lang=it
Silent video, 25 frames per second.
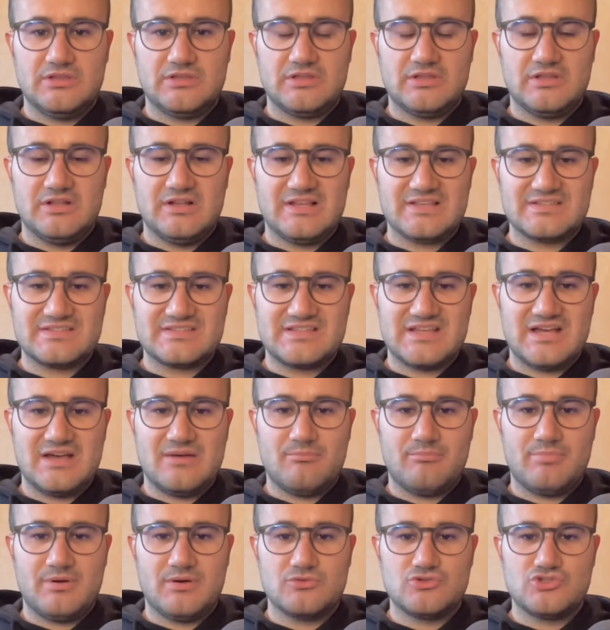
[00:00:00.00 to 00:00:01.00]
nella
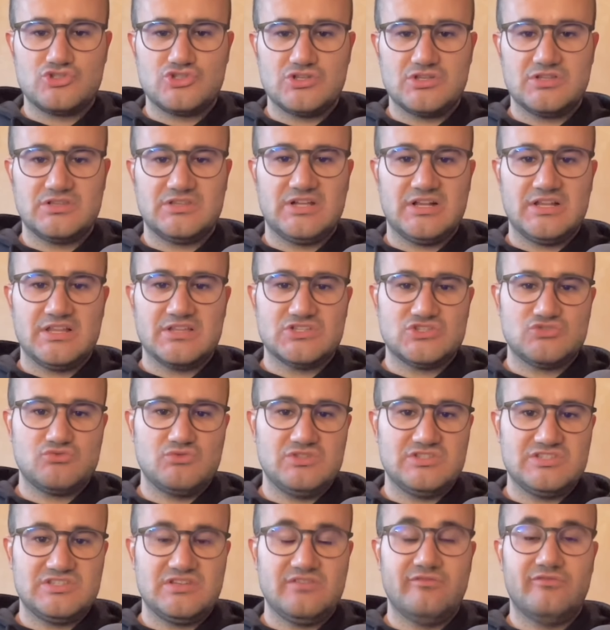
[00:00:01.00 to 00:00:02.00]
stampa occidentale da
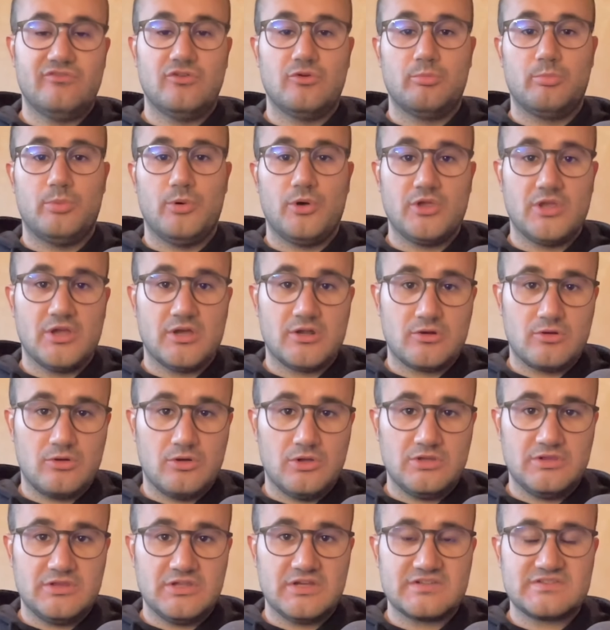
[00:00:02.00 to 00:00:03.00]
Swiss Info poi a
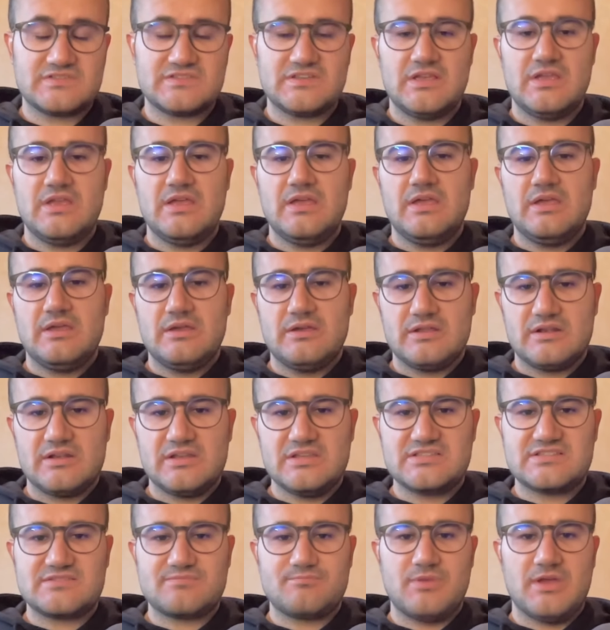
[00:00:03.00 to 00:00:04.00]
Reuters
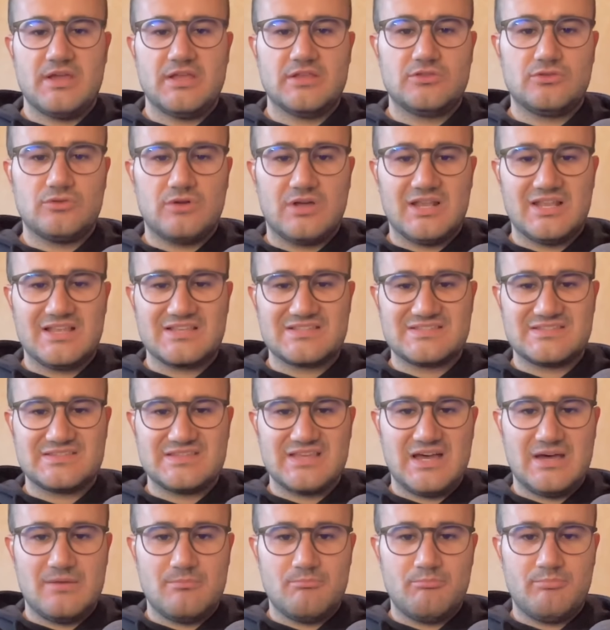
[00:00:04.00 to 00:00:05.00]
rispetto alla
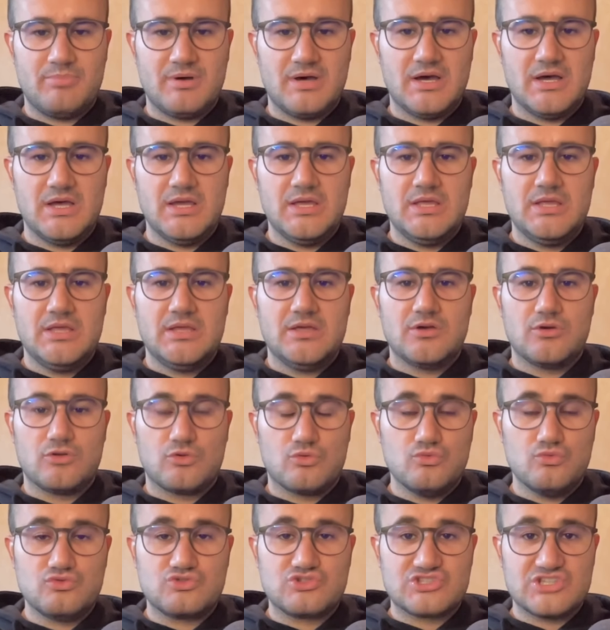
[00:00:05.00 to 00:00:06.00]
stampa
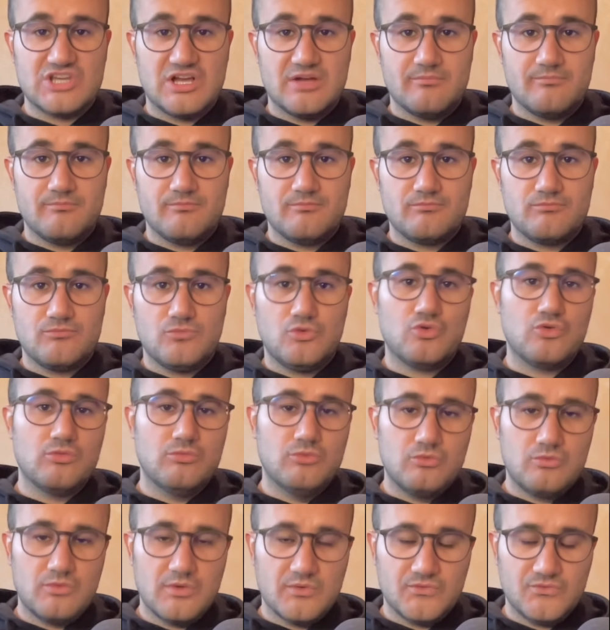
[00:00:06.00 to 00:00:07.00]
russa o
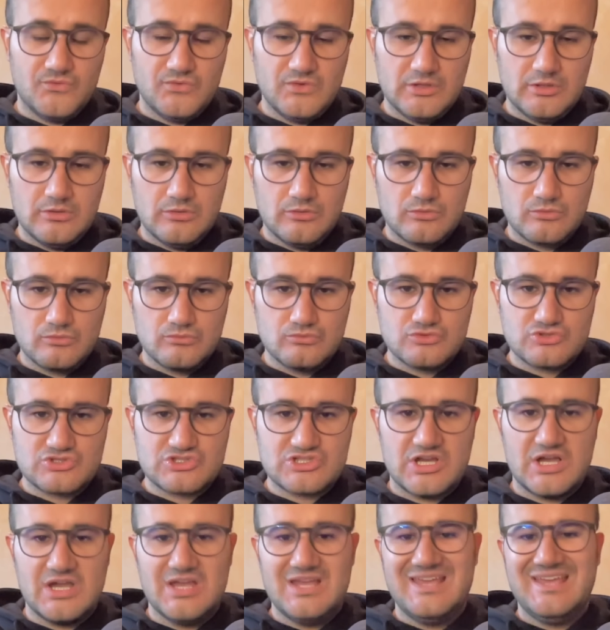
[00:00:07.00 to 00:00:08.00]
comunque
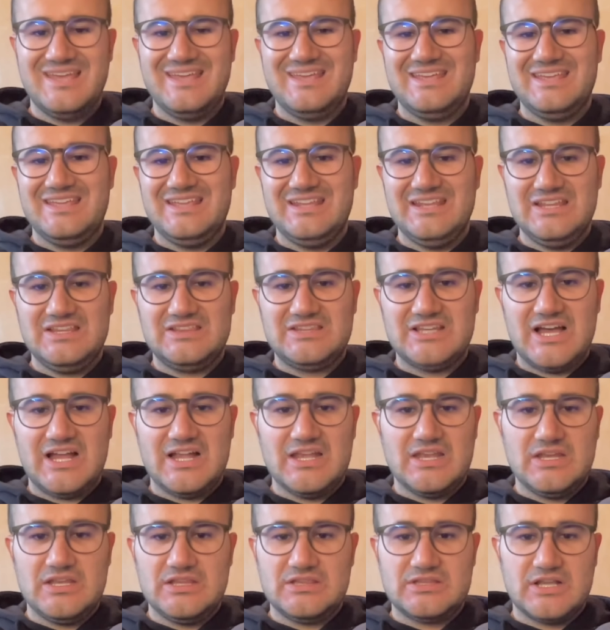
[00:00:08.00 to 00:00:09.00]
filorussa. In
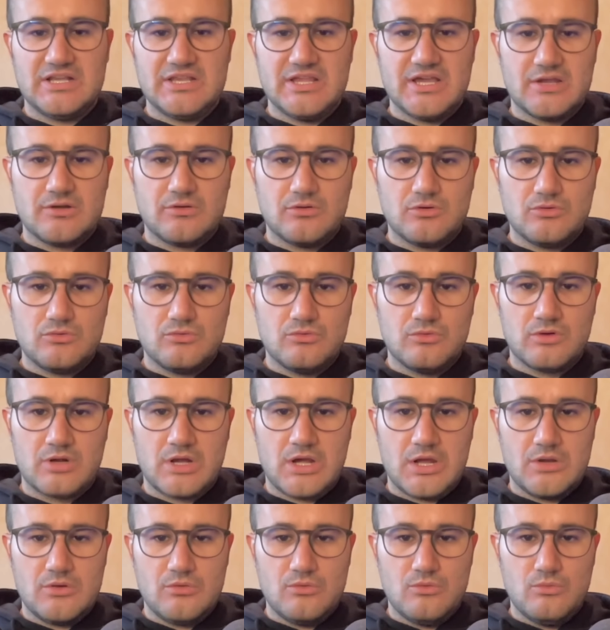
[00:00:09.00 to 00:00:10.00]
Italia, in italiano
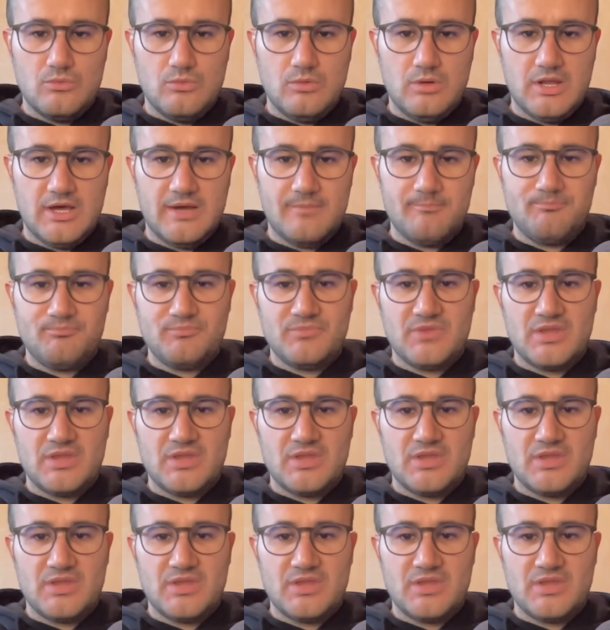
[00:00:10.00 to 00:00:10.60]
ancora nulla.